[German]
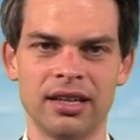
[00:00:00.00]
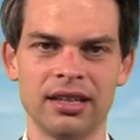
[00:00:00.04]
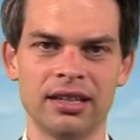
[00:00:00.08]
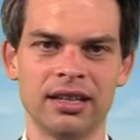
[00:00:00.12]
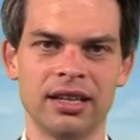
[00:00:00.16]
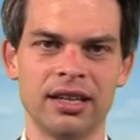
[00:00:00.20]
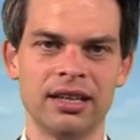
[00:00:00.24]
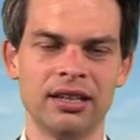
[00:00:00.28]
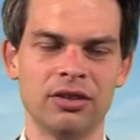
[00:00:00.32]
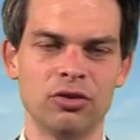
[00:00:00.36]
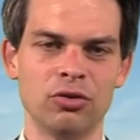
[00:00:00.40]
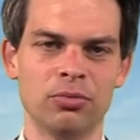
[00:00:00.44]

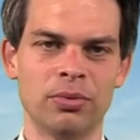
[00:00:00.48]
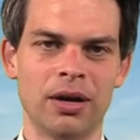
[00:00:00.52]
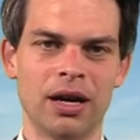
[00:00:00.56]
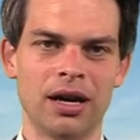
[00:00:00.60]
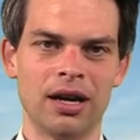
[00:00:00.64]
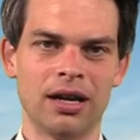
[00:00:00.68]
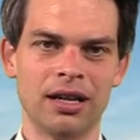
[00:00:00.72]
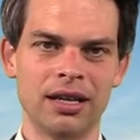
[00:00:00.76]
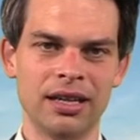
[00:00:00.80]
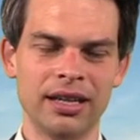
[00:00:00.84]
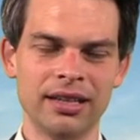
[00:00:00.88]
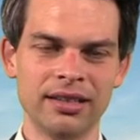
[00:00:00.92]

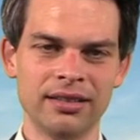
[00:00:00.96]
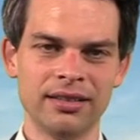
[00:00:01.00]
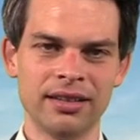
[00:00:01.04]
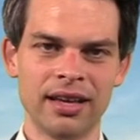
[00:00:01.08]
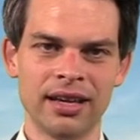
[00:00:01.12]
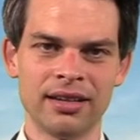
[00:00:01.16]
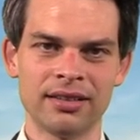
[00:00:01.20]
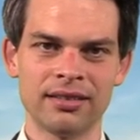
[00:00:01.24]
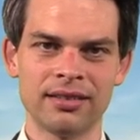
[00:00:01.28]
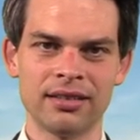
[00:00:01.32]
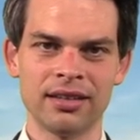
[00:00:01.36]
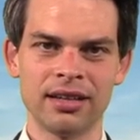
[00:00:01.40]
Gegenüber
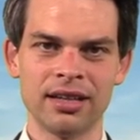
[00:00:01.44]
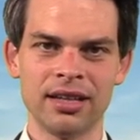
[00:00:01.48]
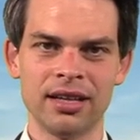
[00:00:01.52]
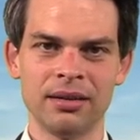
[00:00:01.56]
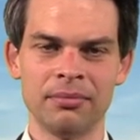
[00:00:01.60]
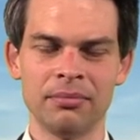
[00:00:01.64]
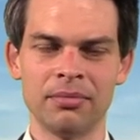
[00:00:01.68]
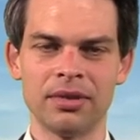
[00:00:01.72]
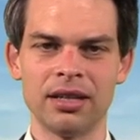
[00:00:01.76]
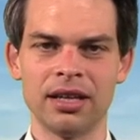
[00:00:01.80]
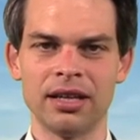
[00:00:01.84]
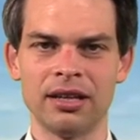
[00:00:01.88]

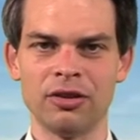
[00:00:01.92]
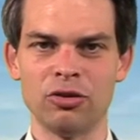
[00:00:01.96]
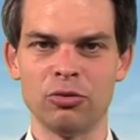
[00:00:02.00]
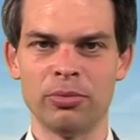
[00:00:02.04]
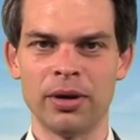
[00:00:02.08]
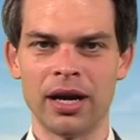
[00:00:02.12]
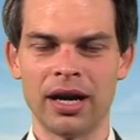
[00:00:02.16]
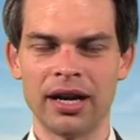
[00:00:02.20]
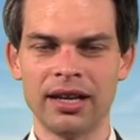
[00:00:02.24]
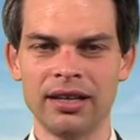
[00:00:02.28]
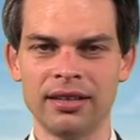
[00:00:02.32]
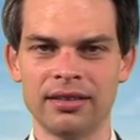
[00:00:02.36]
Linksextremen,
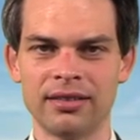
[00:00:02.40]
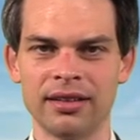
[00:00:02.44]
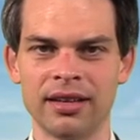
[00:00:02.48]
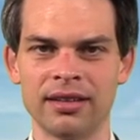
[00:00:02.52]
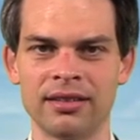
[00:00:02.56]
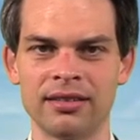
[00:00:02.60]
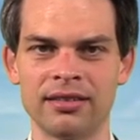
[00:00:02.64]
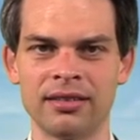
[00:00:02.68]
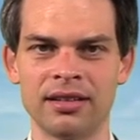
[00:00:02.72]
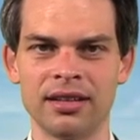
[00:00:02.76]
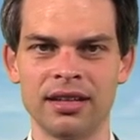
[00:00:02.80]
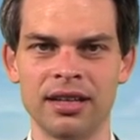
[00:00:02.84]
gegenüber
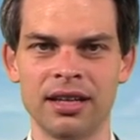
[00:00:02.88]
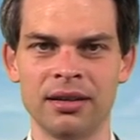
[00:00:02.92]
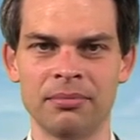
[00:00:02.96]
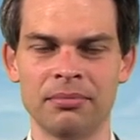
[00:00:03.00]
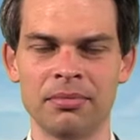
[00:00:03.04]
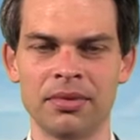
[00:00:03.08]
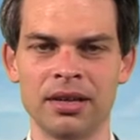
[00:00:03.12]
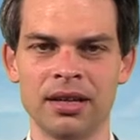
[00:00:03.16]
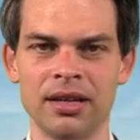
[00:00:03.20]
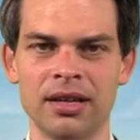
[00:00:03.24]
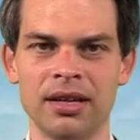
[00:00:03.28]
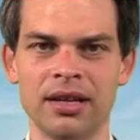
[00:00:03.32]

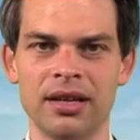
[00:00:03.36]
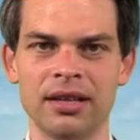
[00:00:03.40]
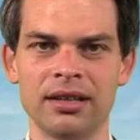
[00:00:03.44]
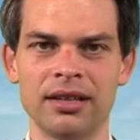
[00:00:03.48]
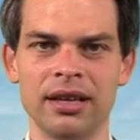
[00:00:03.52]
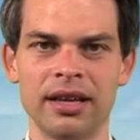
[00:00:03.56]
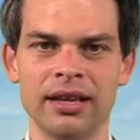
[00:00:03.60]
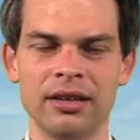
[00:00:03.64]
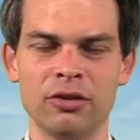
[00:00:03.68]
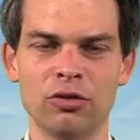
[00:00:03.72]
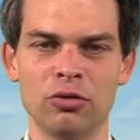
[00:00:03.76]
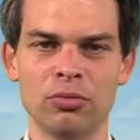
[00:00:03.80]
Rechtsextremen,
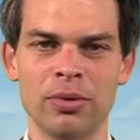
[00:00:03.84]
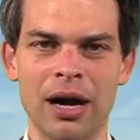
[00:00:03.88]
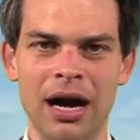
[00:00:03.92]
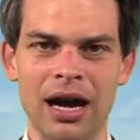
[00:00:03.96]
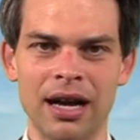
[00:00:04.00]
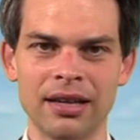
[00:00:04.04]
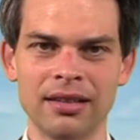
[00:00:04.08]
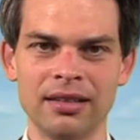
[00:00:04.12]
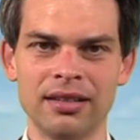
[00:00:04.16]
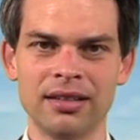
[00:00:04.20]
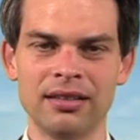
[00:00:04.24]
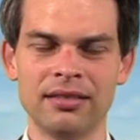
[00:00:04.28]
gegenüber
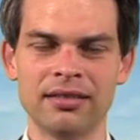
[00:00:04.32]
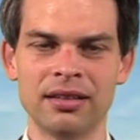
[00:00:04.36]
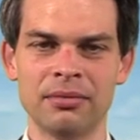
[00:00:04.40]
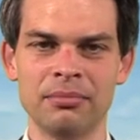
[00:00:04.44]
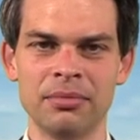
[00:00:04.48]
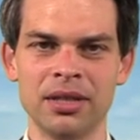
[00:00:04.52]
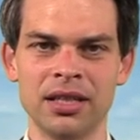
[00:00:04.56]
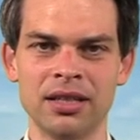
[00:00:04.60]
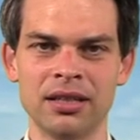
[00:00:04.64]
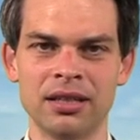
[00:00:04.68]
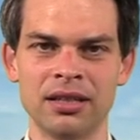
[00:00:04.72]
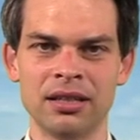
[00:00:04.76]

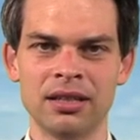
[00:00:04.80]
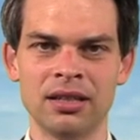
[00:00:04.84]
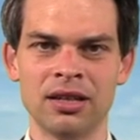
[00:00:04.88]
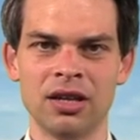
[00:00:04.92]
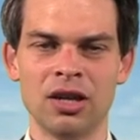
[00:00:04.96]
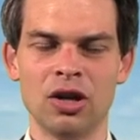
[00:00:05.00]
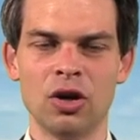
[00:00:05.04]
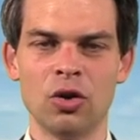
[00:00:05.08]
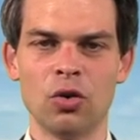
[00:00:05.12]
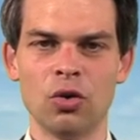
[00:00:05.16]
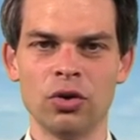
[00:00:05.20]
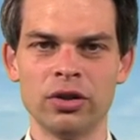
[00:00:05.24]
Antisemiten
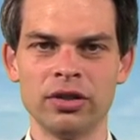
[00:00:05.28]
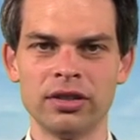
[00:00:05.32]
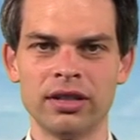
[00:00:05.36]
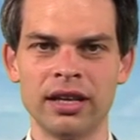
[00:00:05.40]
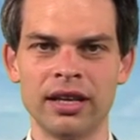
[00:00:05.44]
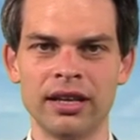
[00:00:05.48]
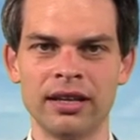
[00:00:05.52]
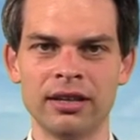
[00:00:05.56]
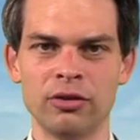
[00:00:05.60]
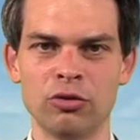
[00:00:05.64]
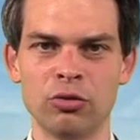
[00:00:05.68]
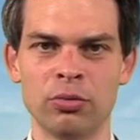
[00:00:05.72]
und
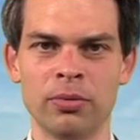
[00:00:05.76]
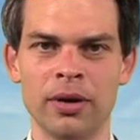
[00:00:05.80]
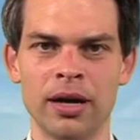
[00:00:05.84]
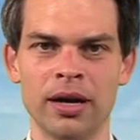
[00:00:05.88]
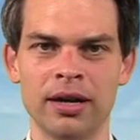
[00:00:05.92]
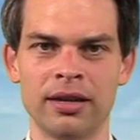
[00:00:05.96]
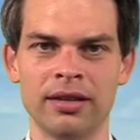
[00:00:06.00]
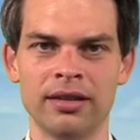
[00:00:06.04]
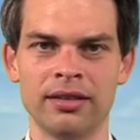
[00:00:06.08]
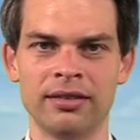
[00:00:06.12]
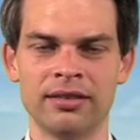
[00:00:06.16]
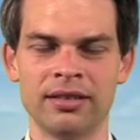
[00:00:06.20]

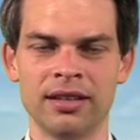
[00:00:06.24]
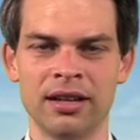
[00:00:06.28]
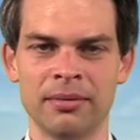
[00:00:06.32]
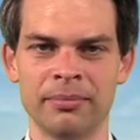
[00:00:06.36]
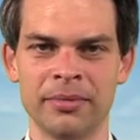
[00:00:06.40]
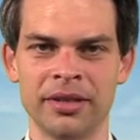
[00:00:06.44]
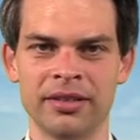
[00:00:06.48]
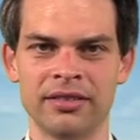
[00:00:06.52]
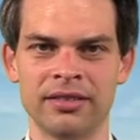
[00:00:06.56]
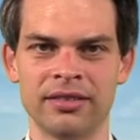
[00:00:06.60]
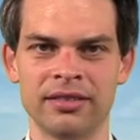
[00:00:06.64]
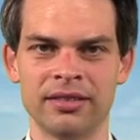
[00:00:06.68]
gegenüber
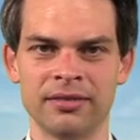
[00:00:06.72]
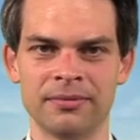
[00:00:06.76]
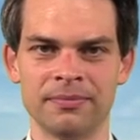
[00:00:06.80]
Islamisten.